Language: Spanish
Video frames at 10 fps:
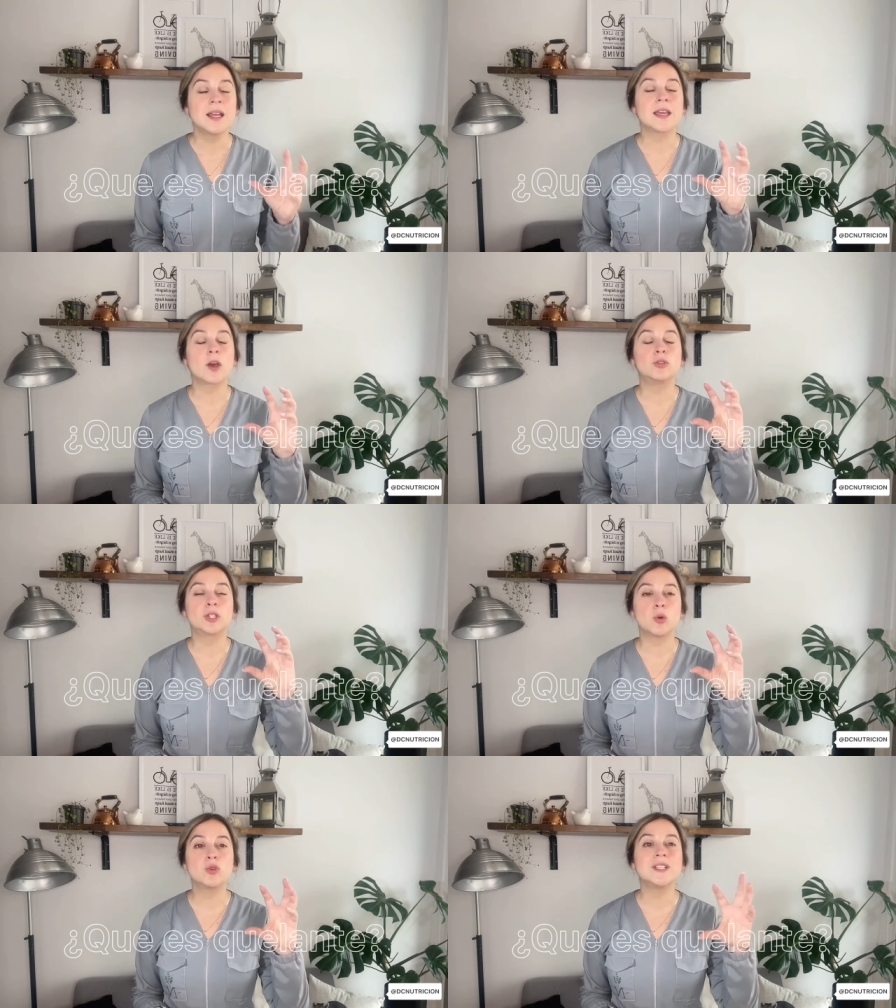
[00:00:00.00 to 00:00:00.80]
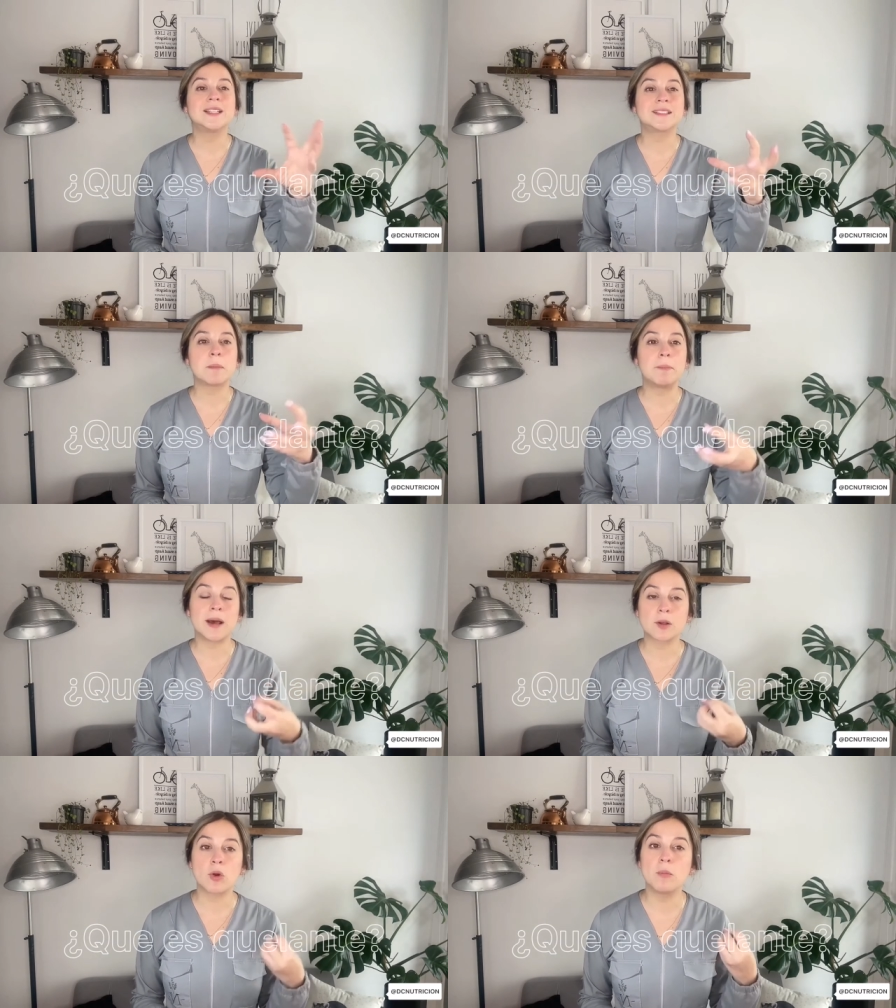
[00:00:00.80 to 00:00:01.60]
Que contribuye a
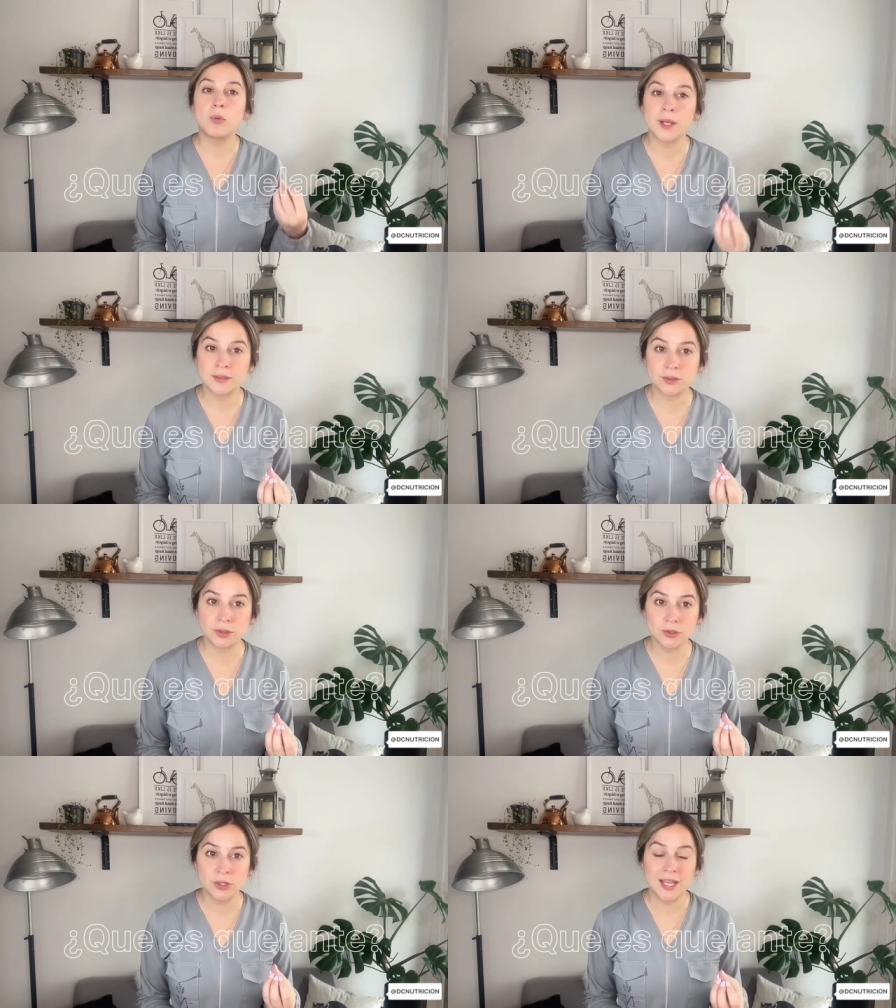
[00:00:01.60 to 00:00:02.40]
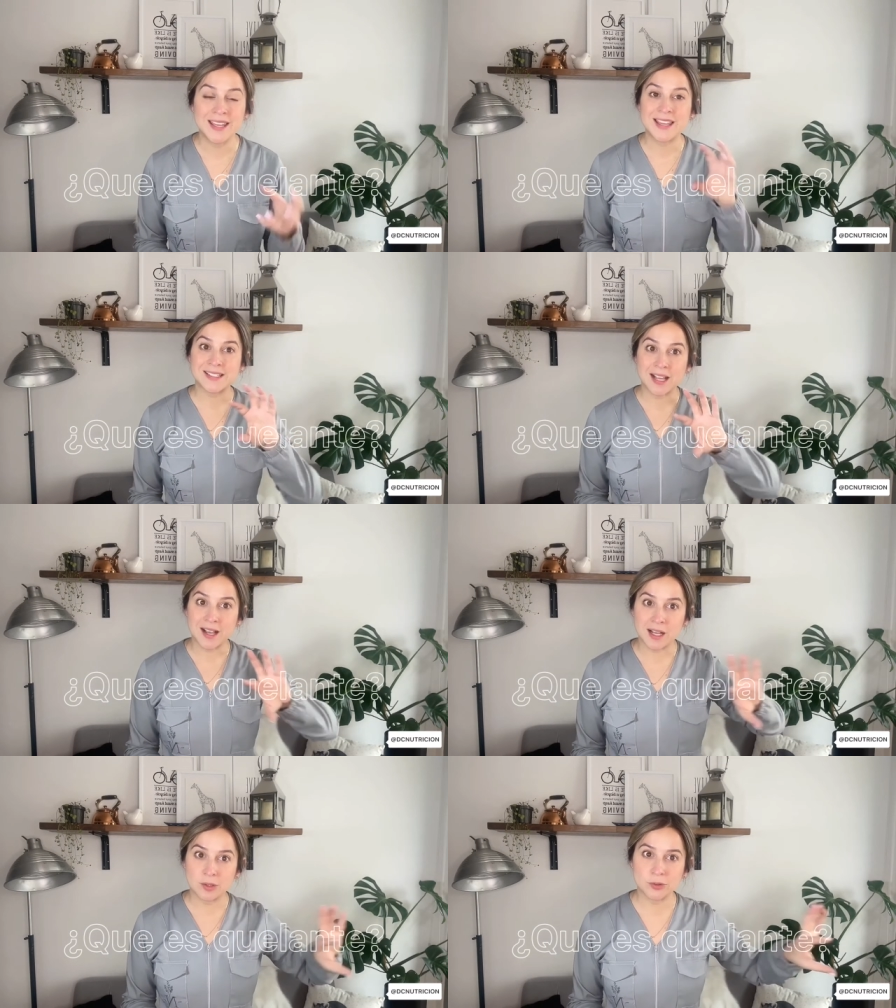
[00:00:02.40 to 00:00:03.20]
atrapar compuestos y a
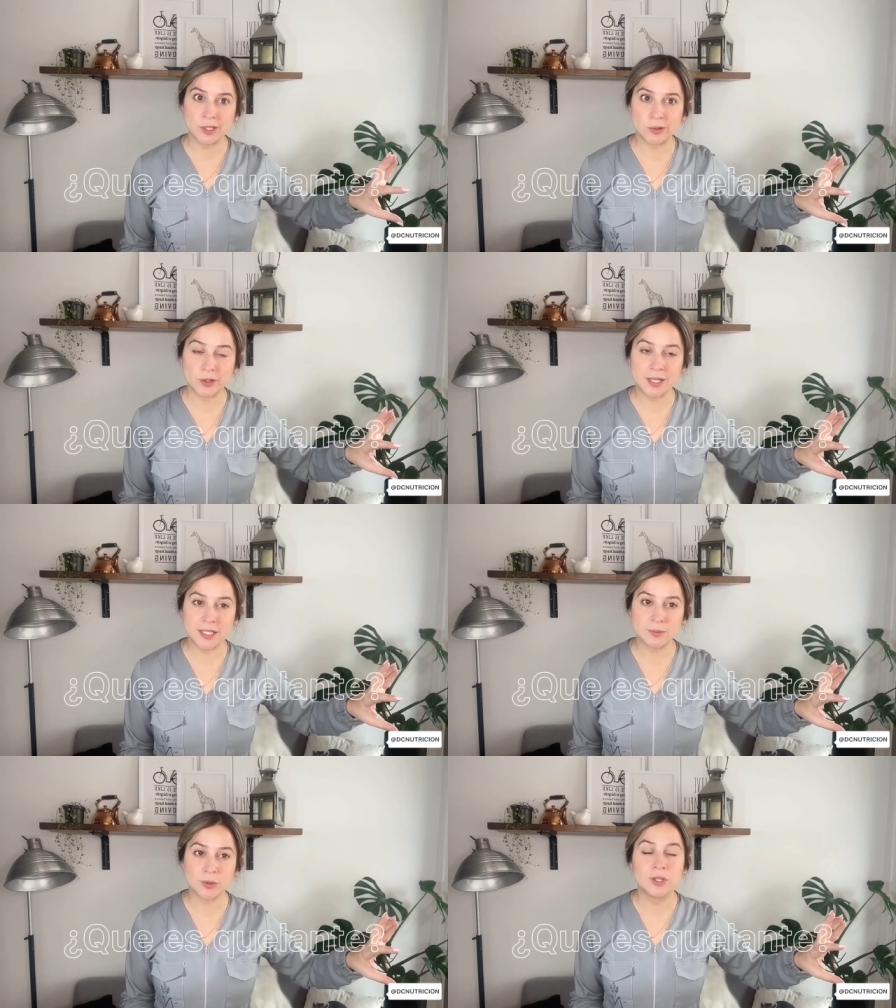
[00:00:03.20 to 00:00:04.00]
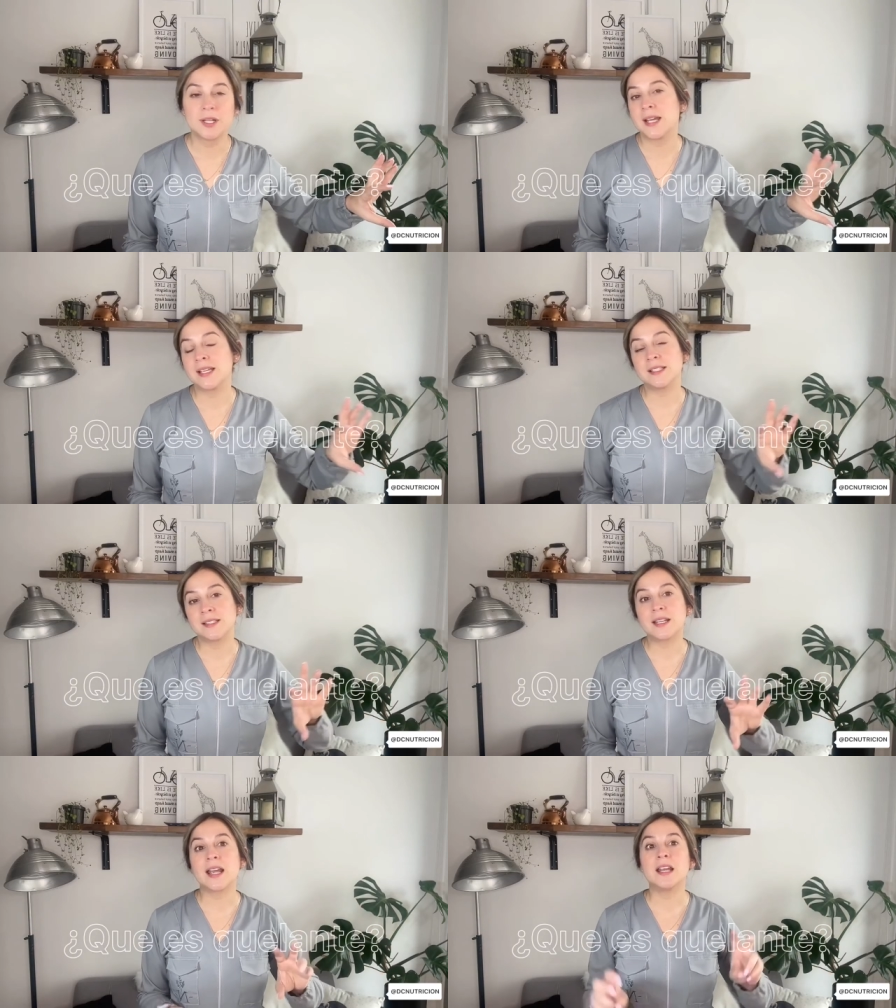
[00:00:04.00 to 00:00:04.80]
sacarlos del organismo, es
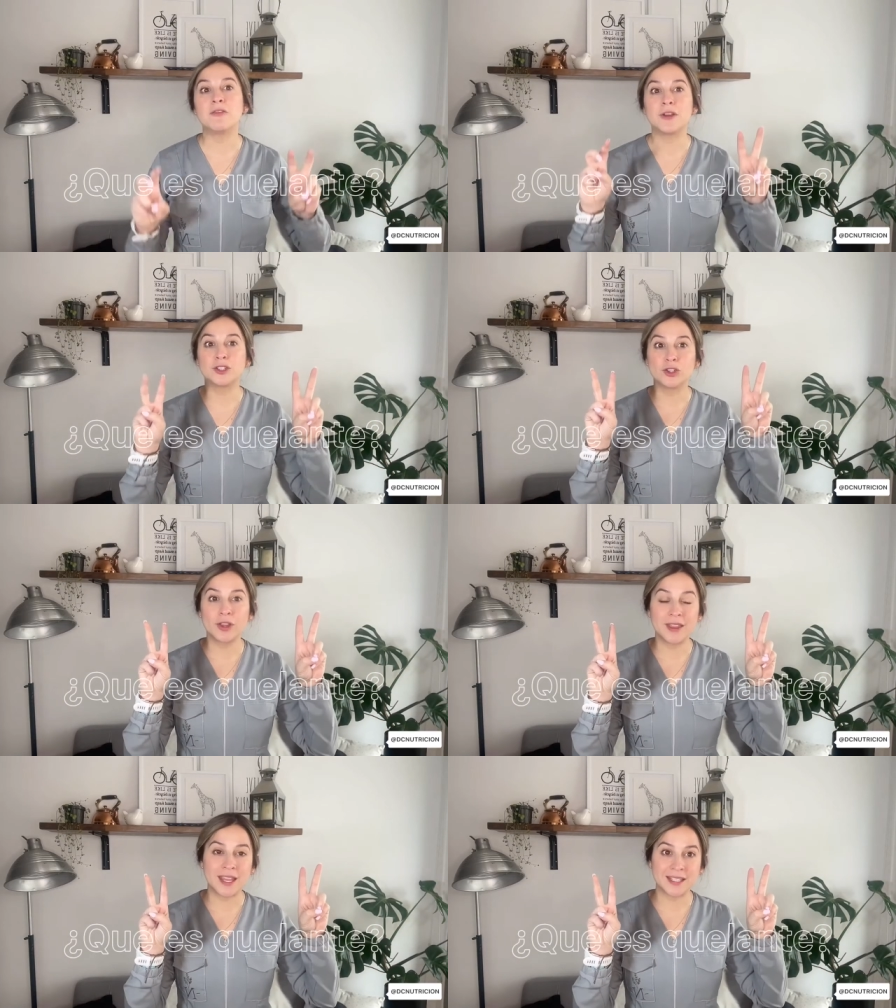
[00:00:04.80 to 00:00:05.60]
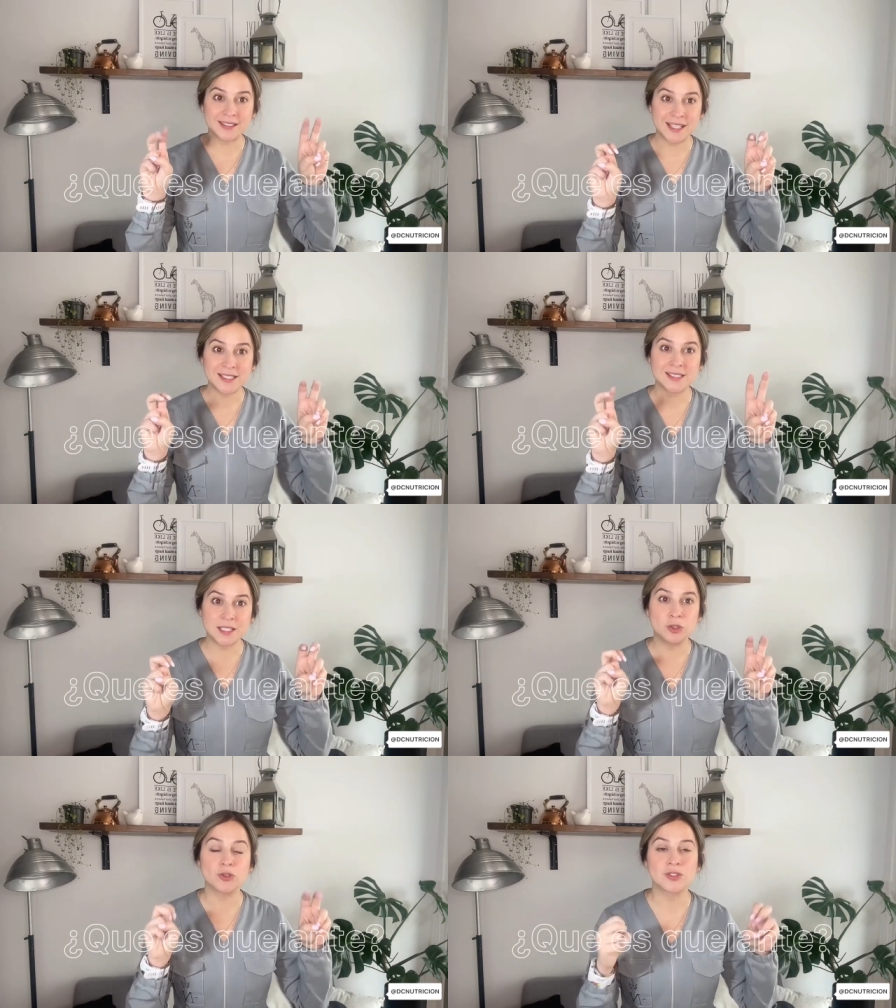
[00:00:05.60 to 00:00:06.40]
decir, el efecto de
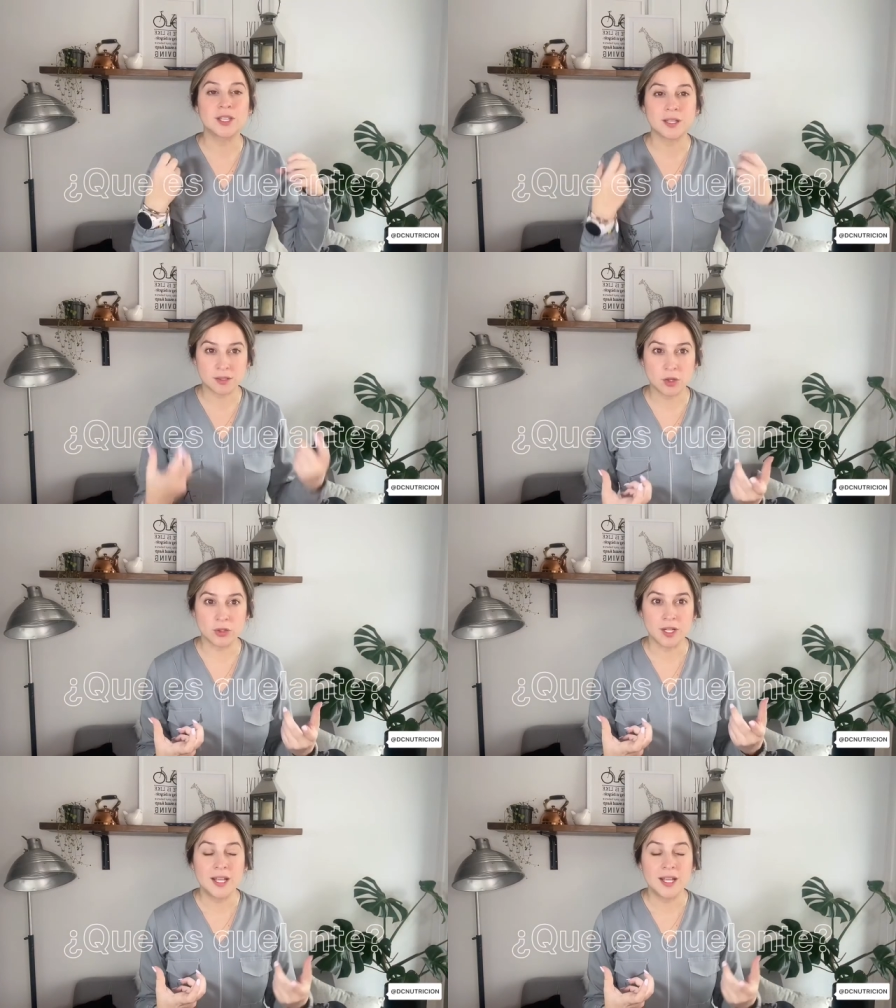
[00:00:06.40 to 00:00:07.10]
desintoxicación.